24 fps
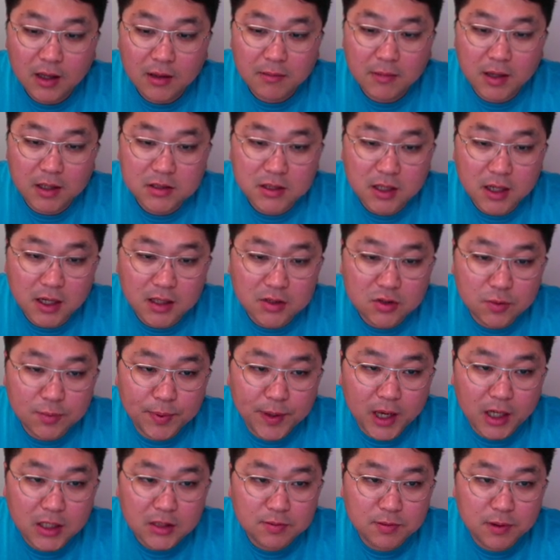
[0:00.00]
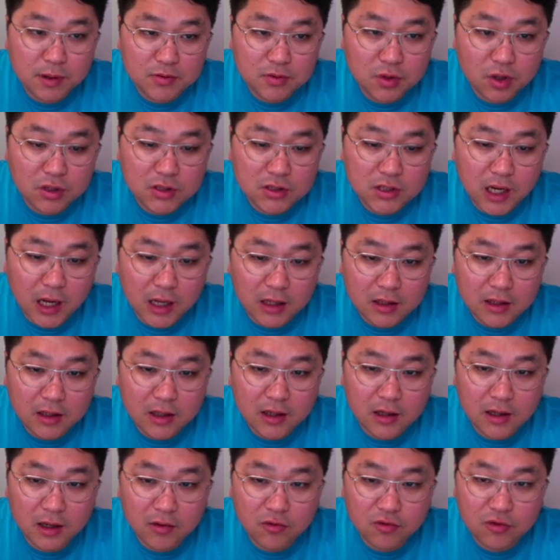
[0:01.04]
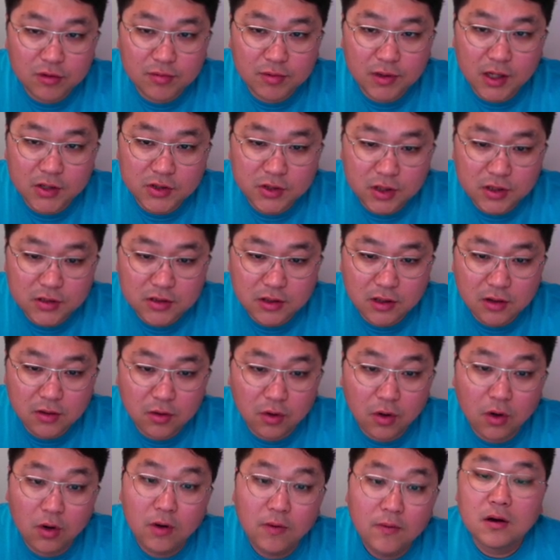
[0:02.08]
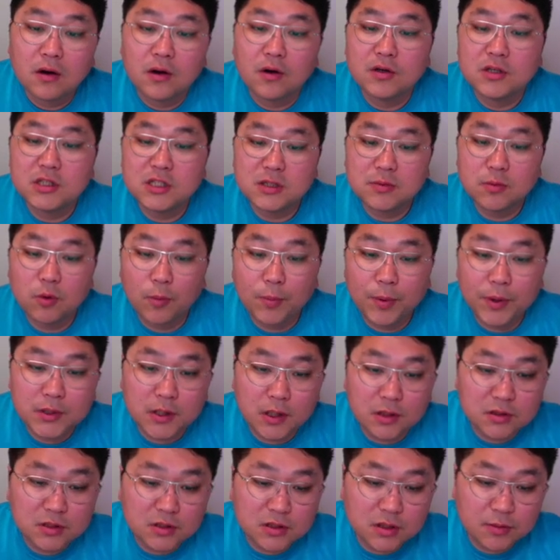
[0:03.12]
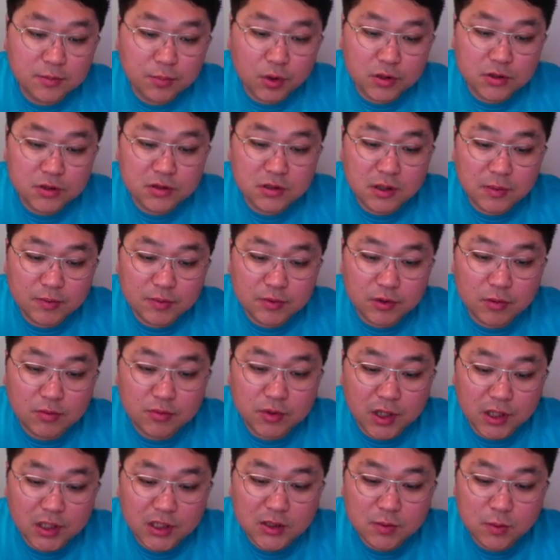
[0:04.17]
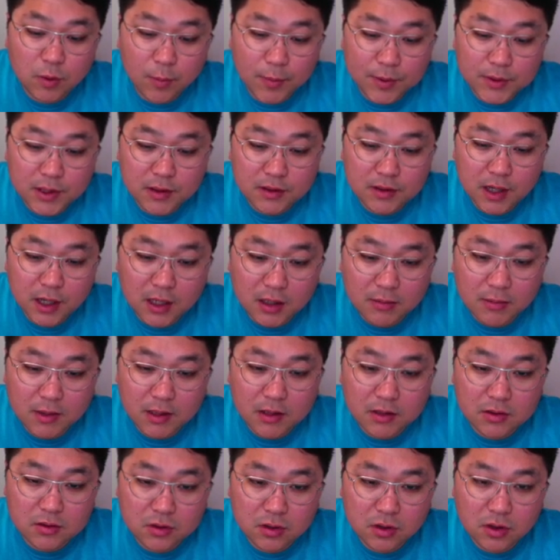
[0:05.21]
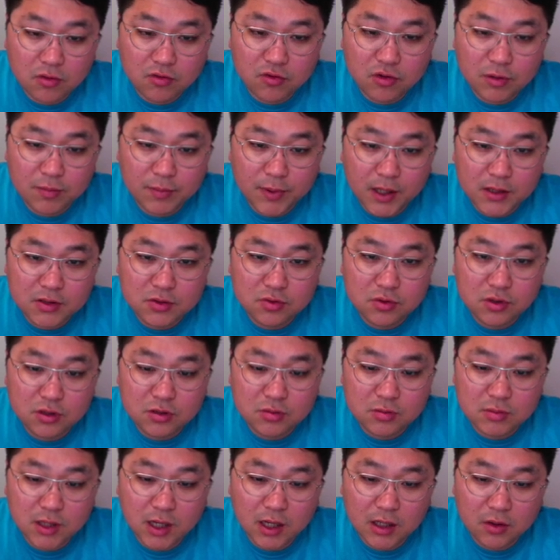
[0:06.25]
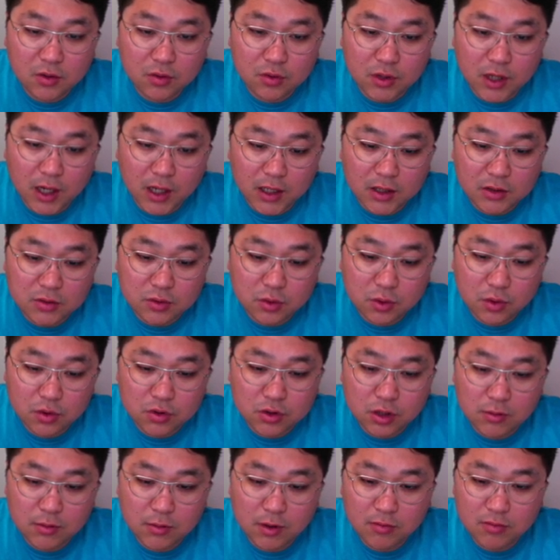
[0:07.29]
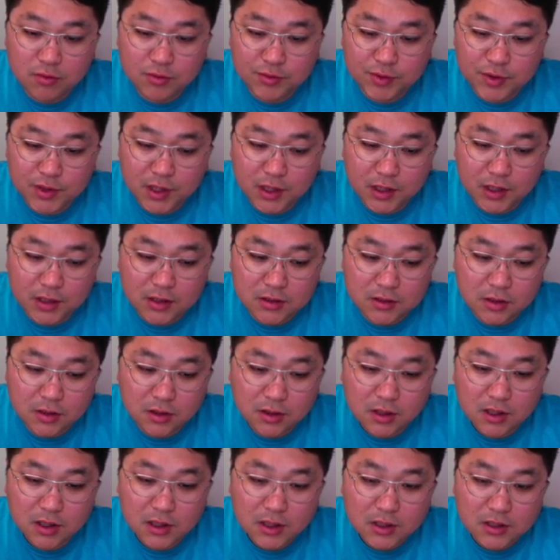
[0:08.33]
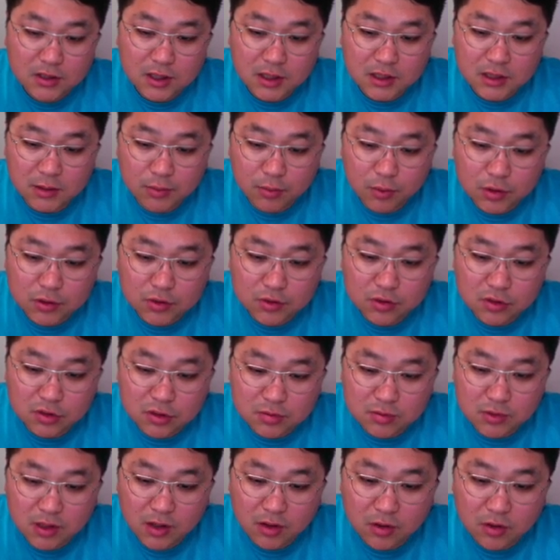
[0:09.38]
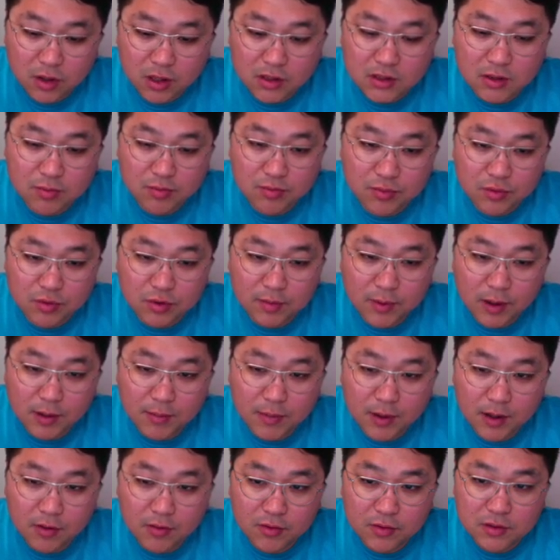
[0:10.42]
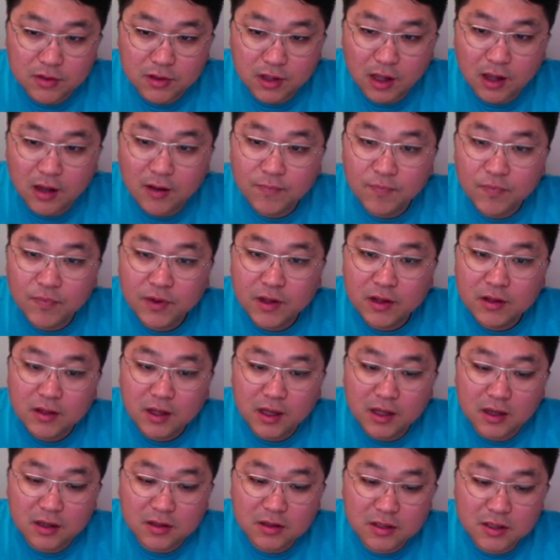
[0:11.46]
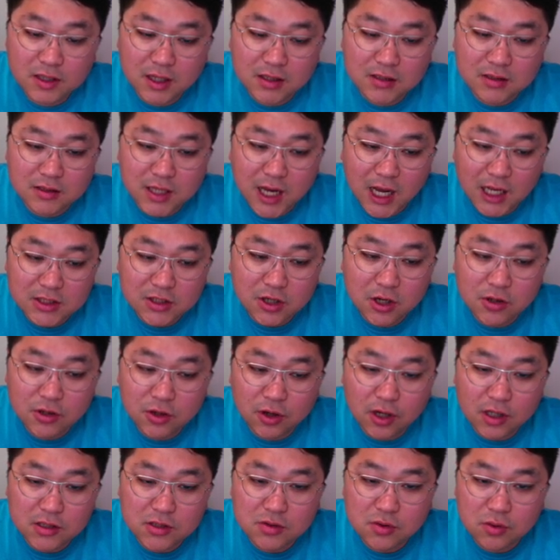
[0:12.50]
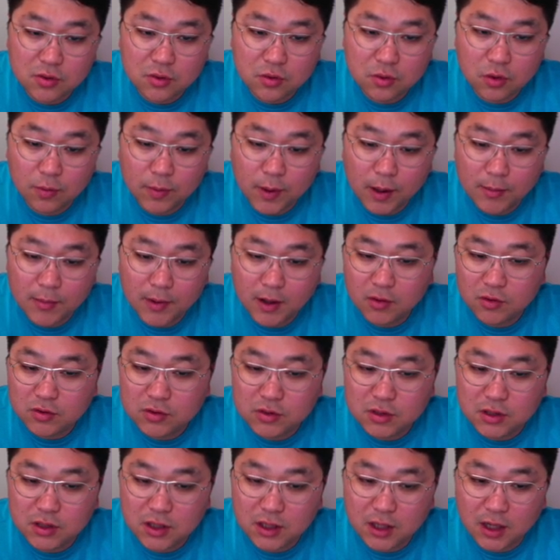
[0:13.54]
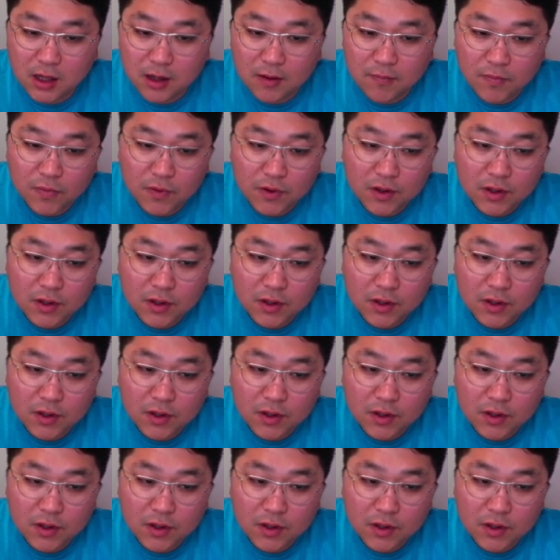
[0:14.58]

마찬가지로 120파운드 넘지 않게 구입을 하셔야지 되고 25% 지금 보시는 제품 전부 다 25% 할인받아서 구입하실 수 있습니다. 할인코드 아래쪽 설명 부분란에서 찾아보실 수 있습니다. 여러가지 제품들 판매하고 있는데 대략 드레스 4,000여가지 정도 판매하고 있으니까